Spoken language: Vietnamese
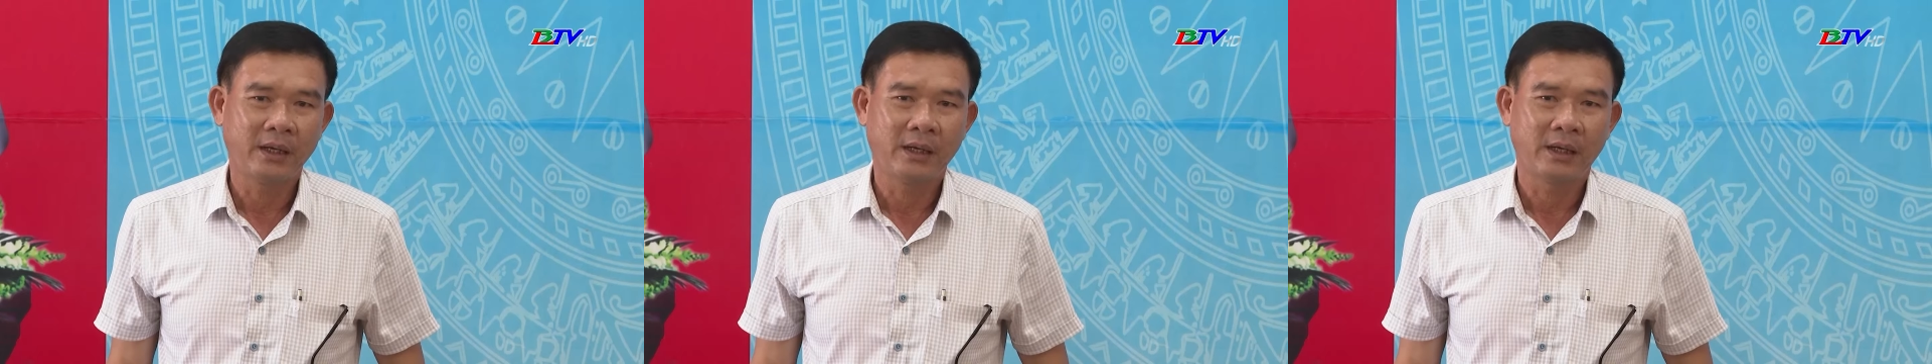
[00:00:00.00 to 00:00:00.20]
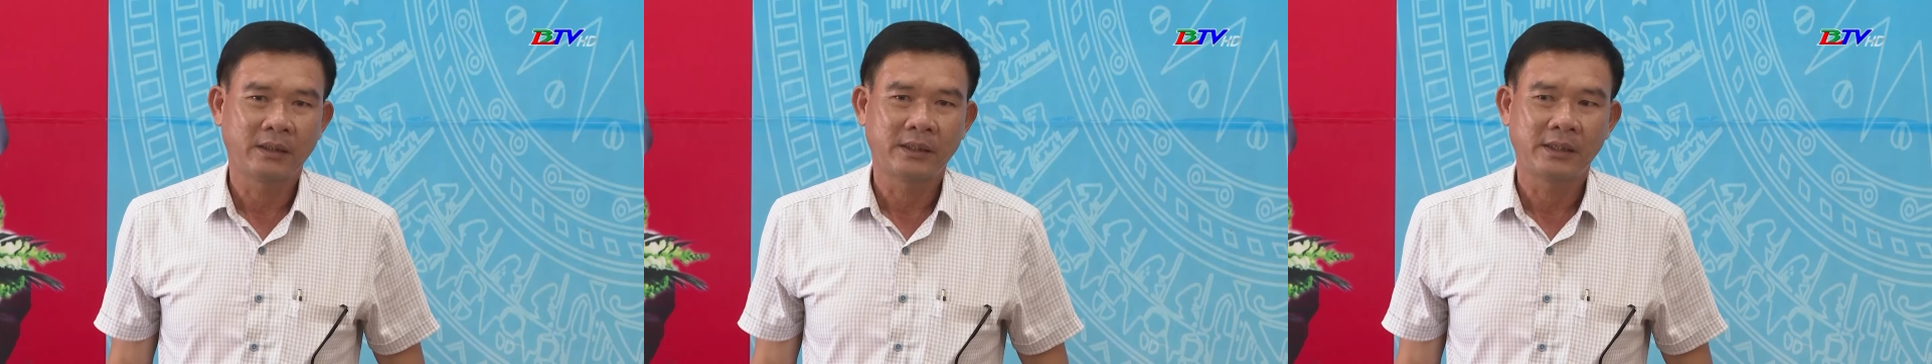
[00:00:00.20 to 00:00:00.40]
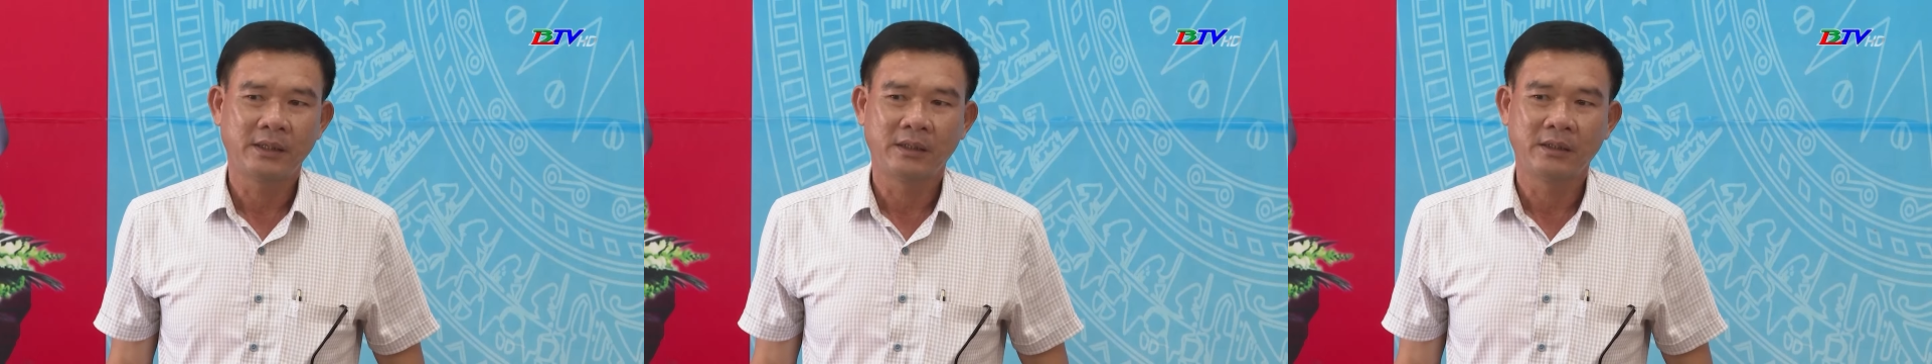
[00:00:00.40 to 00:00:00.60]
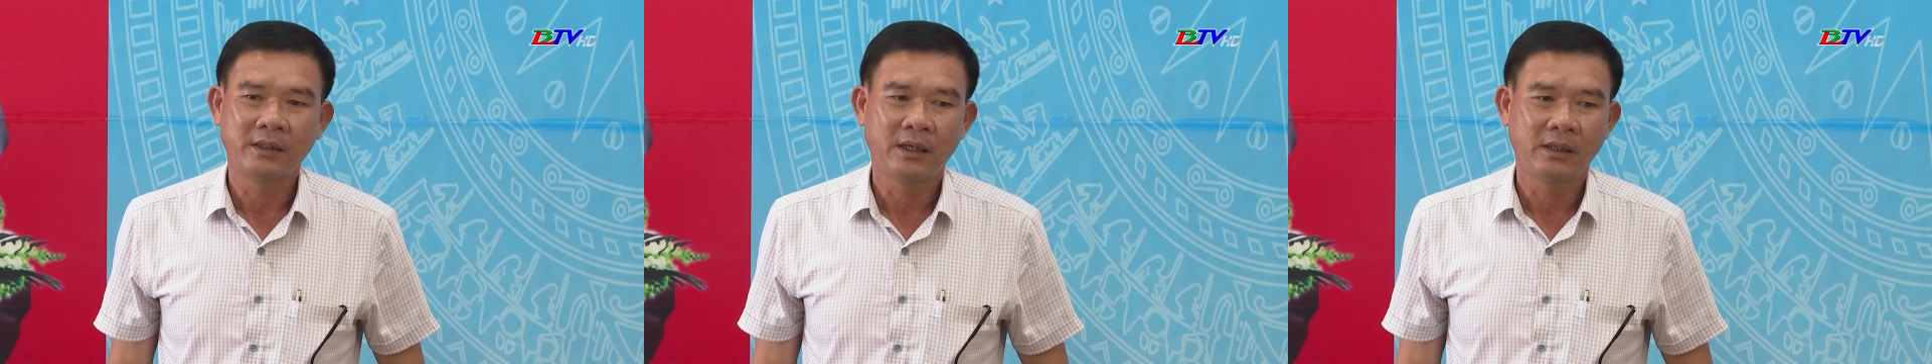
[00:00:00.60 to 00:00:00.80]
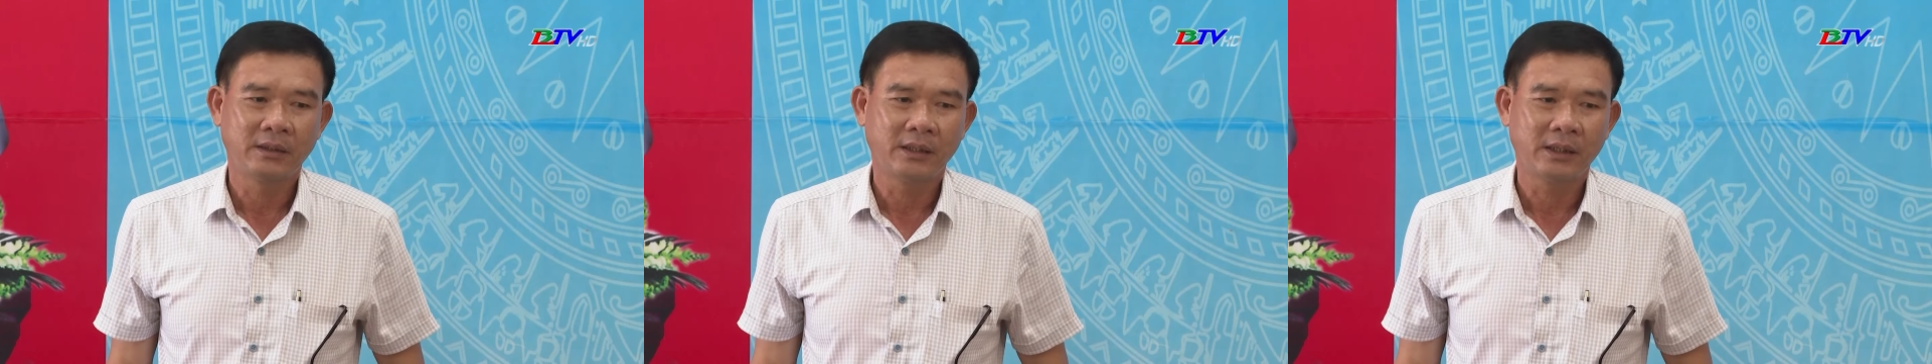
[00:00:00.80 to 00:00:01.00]
loại 5 vào
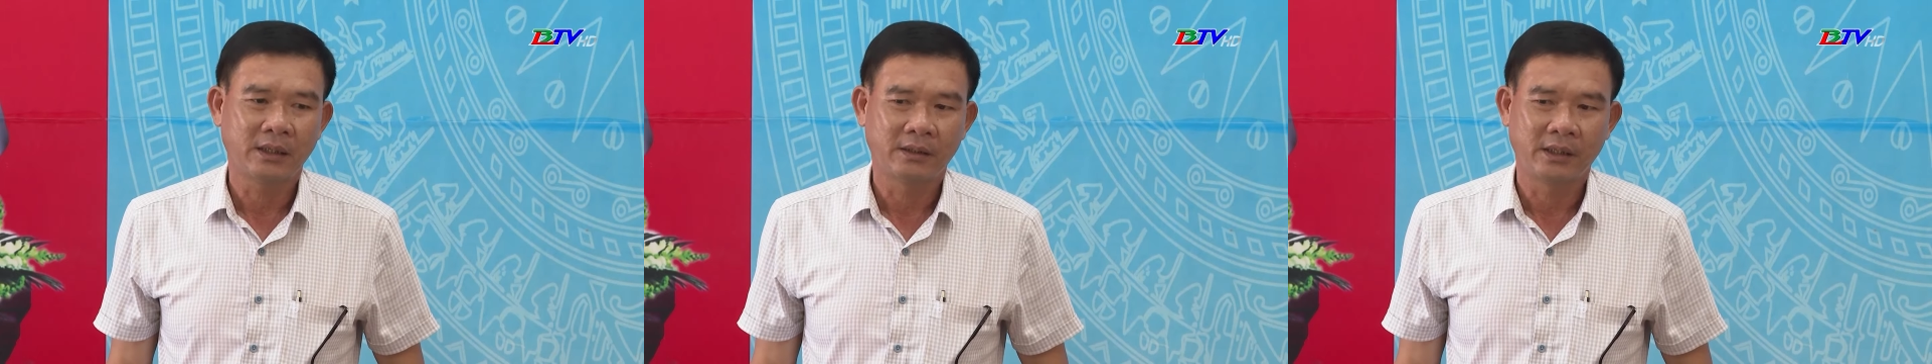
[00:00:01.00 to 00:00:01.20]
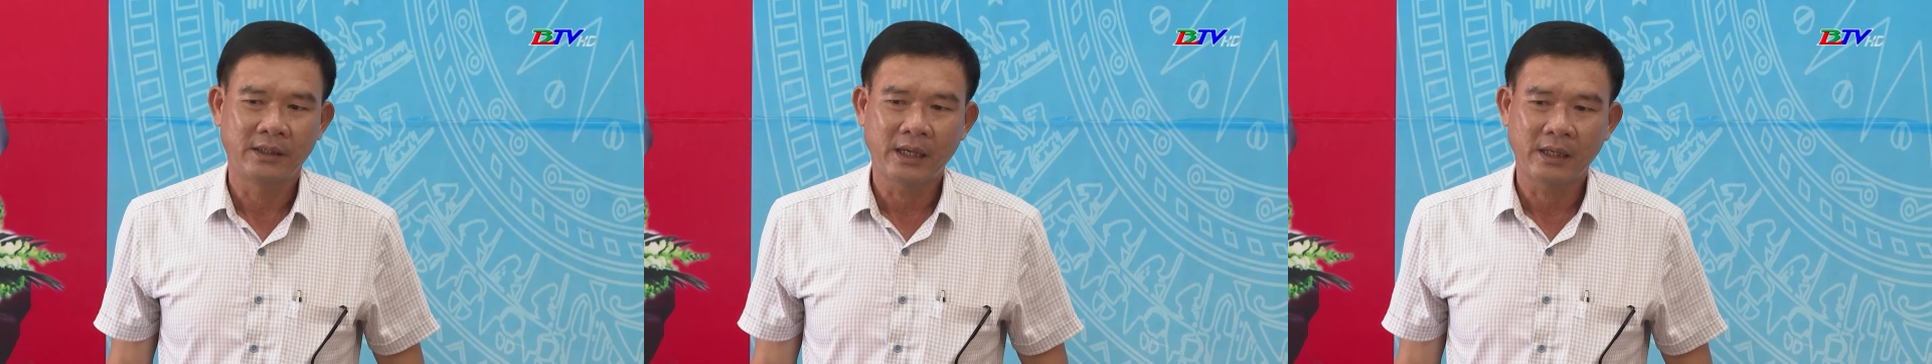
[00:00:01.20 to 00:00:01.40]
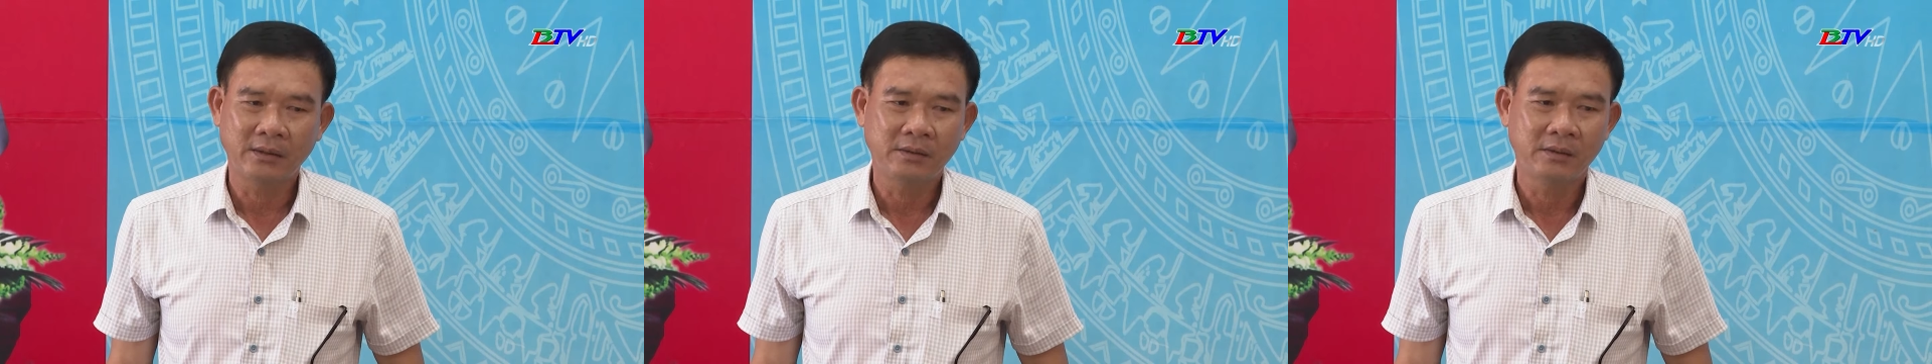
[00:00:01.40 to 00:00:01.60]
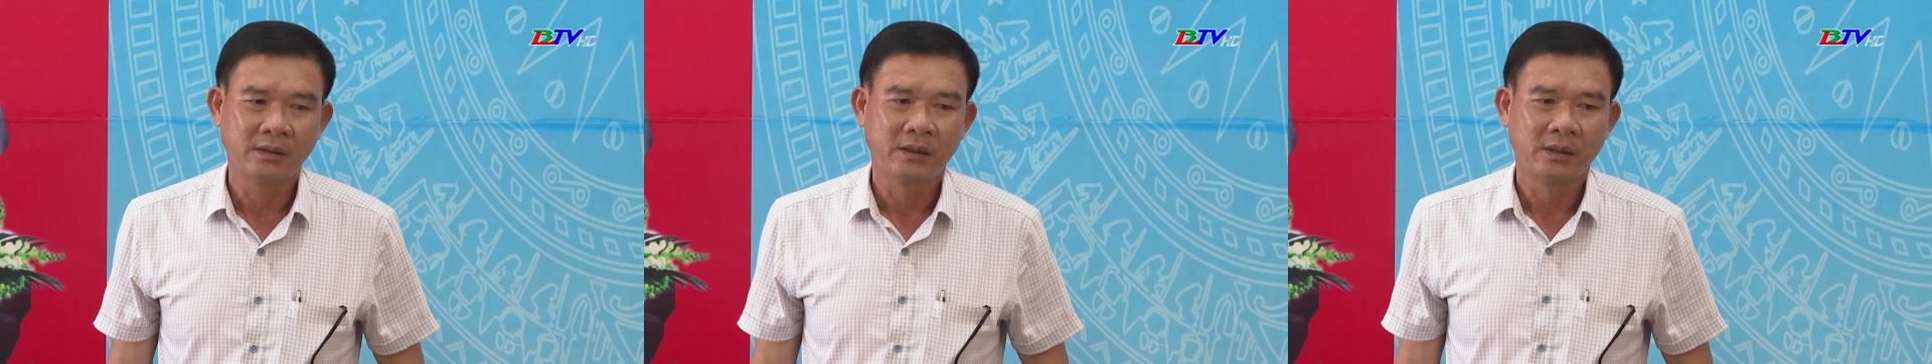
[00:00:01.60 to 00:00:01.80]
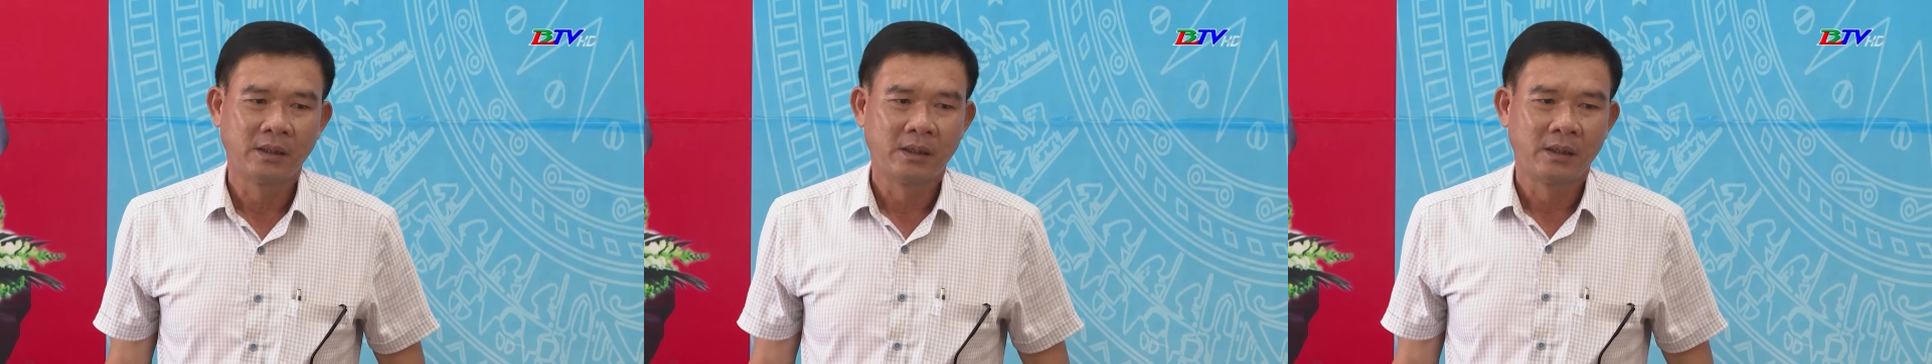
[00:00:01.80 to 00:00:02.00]
năm
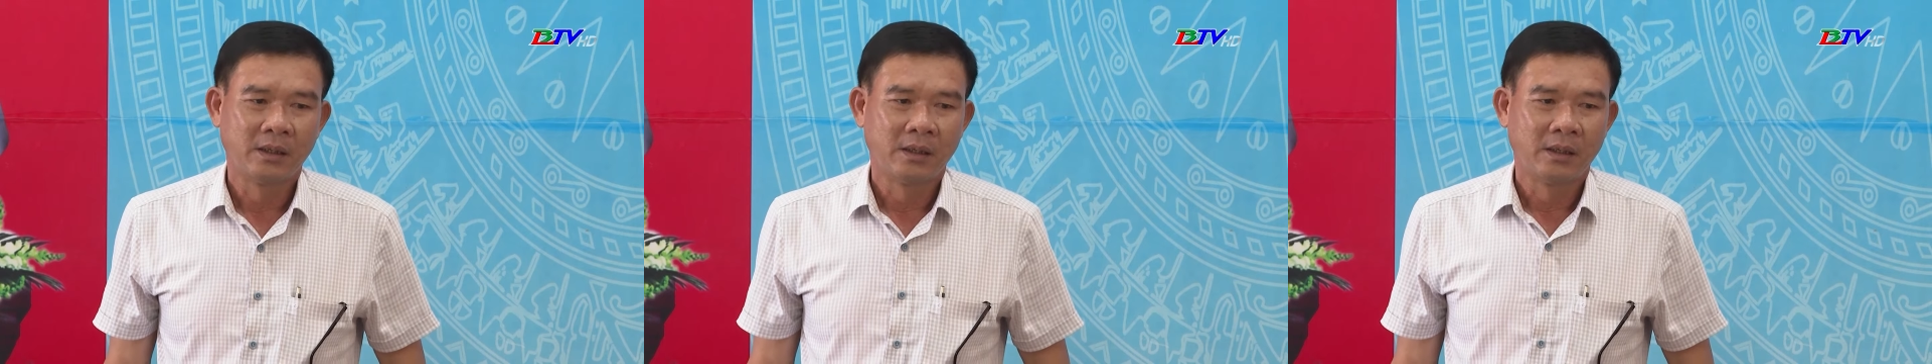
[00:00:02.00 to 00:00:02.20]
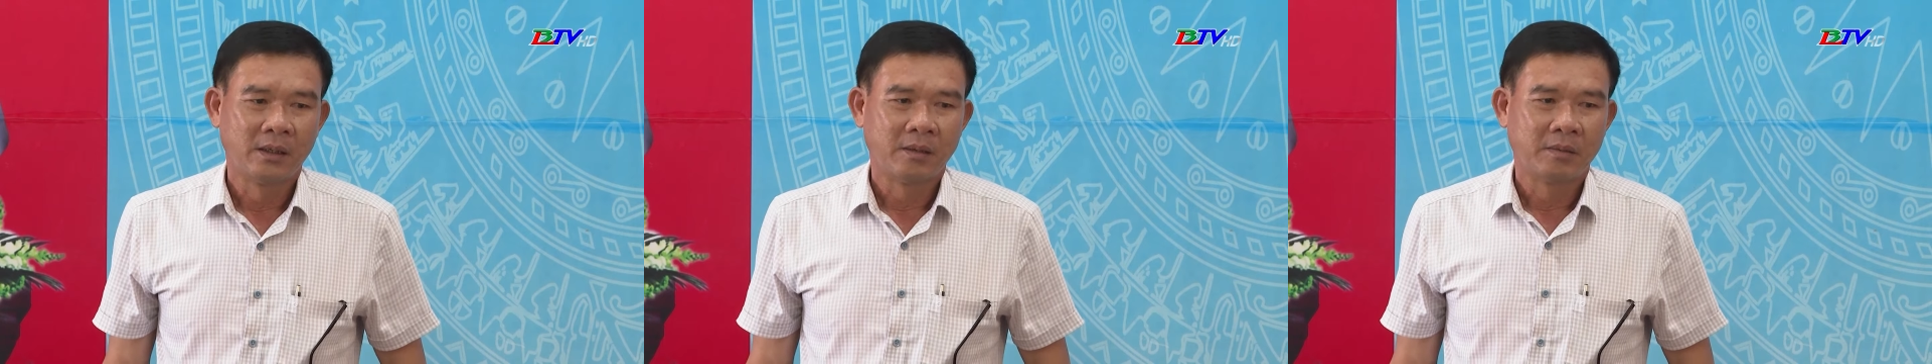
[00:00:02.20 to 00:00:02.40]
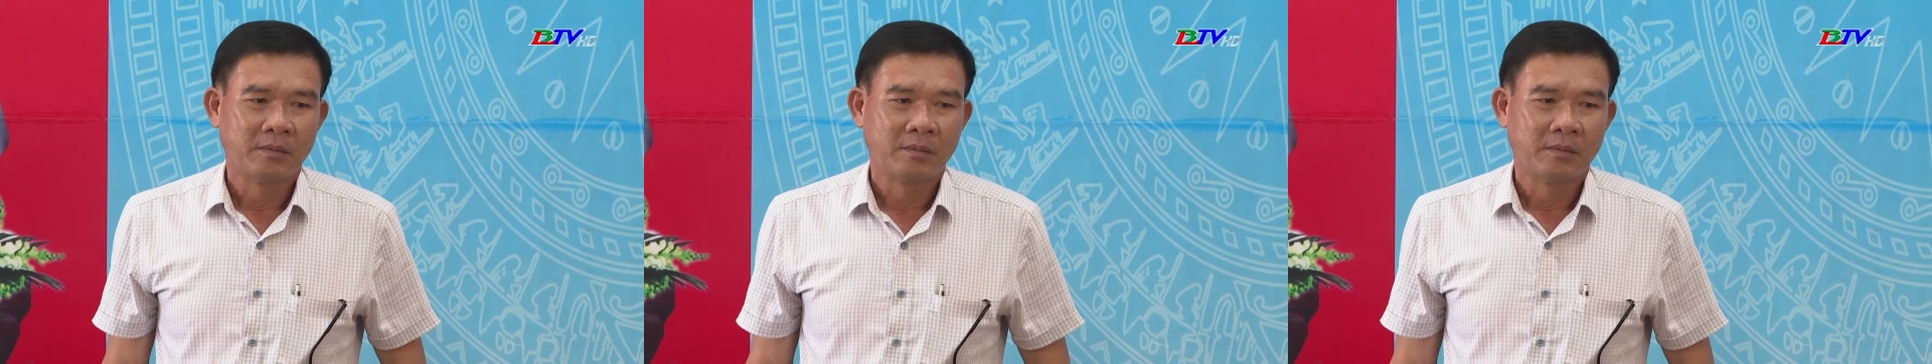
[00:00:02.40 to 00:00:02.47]
2022, tốc độ phát